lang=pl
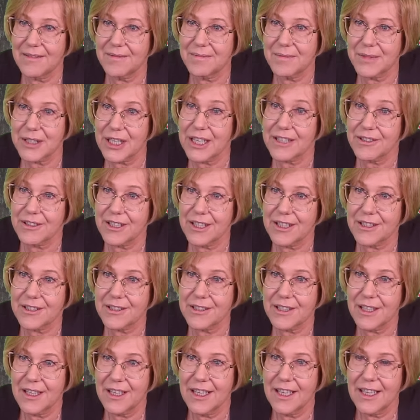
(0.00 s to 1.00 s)

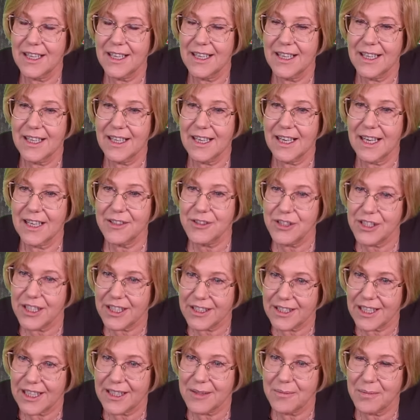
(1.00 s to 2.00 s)
przecież. A dzisiaj
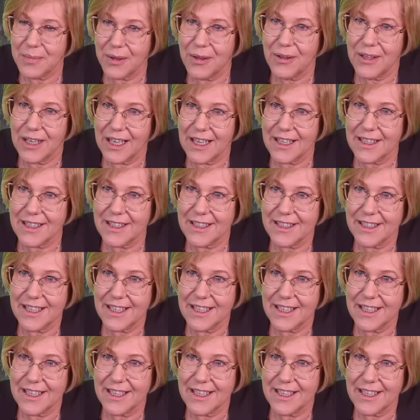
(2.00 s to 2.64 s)
ten Polak